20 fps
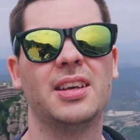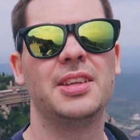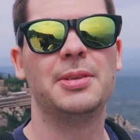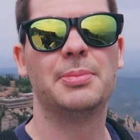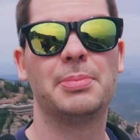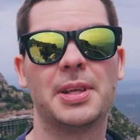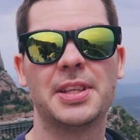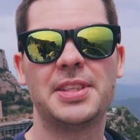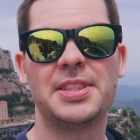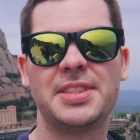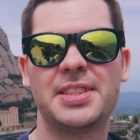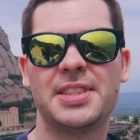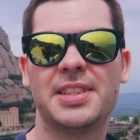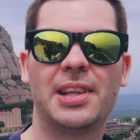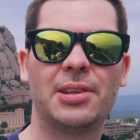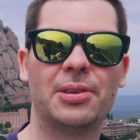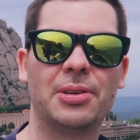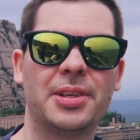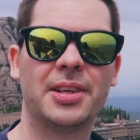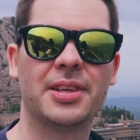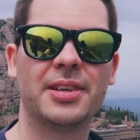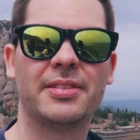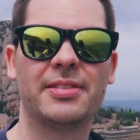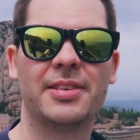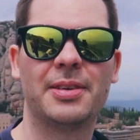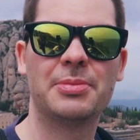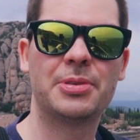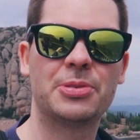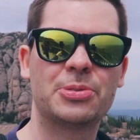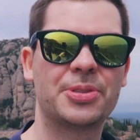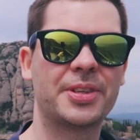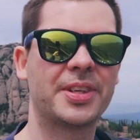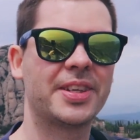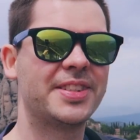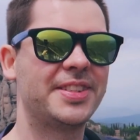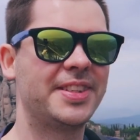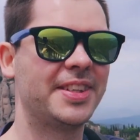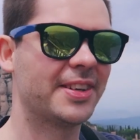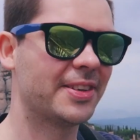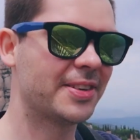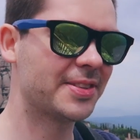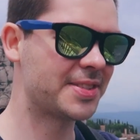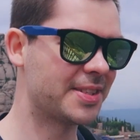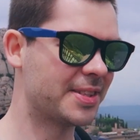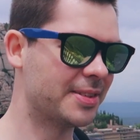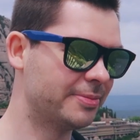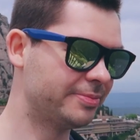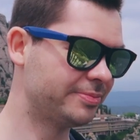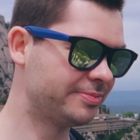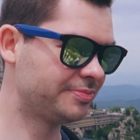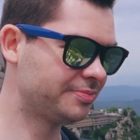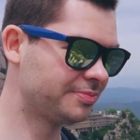не платите налоги, вам нужно регистрироваться.